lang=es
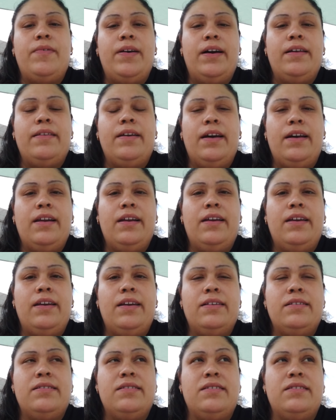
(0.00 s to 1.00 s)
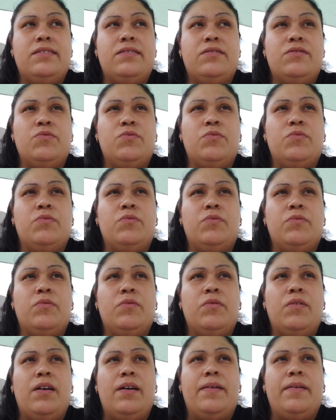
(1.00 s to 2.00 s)
van a dejar aquí es si
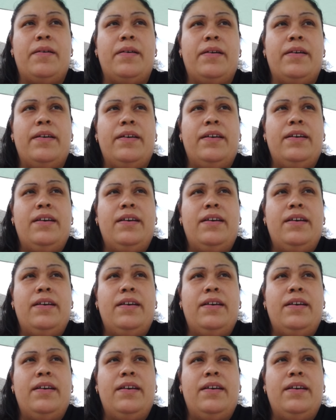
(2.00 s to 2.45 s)
su ah,